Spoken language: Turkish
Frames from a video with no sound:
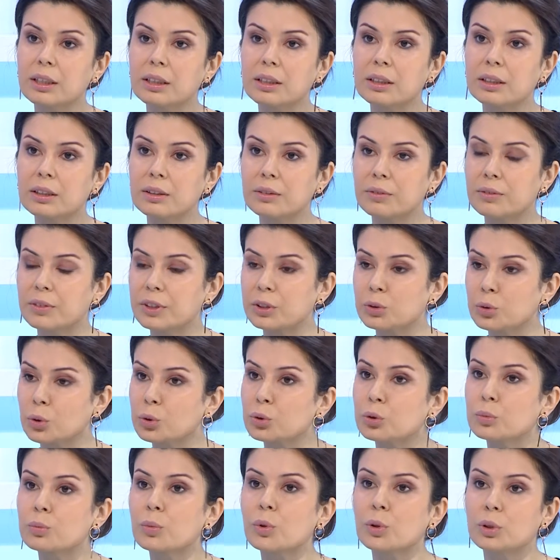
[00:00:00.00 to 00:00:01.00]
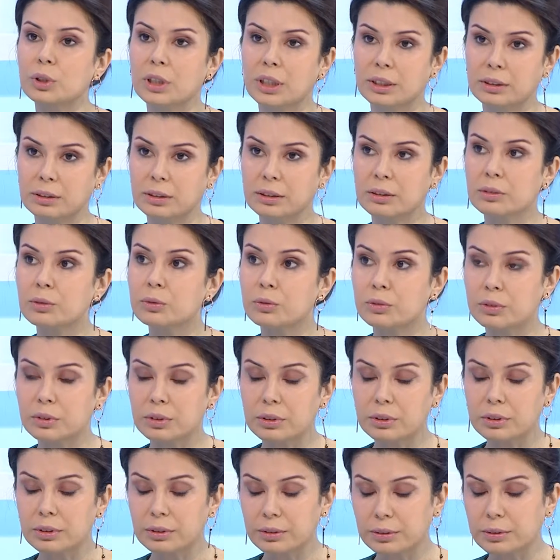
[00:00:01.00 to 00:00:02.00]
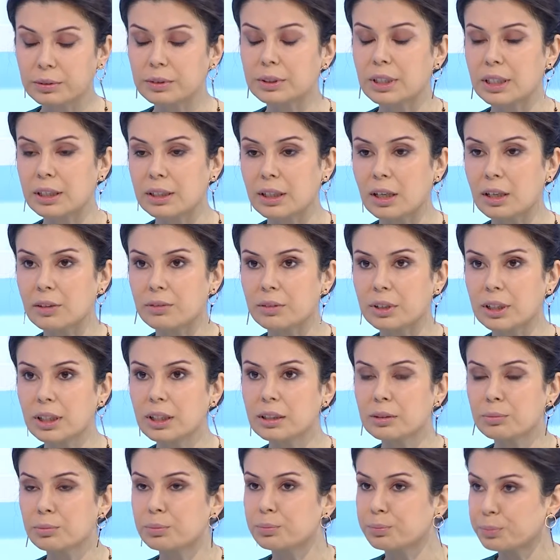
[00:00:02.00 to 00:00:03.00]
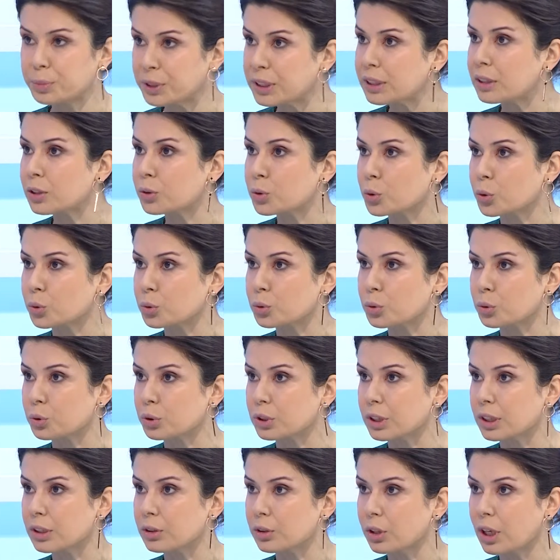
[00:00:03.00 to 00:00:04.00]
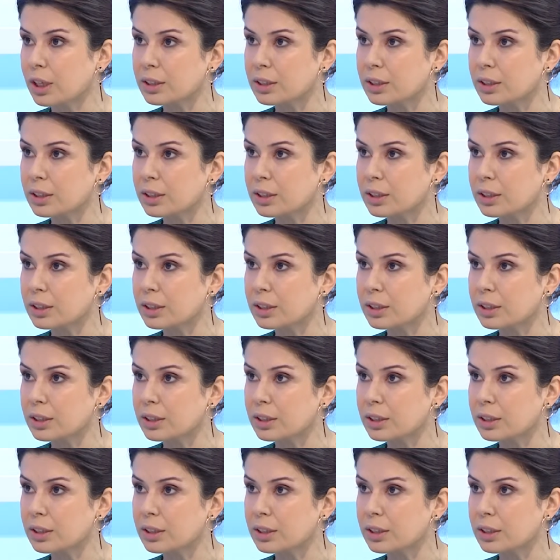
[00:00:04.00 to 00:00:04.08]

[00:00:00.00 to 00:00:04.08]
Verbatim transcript: E, ve çözümü olan e, tedaviler bize de çok soru geliyor.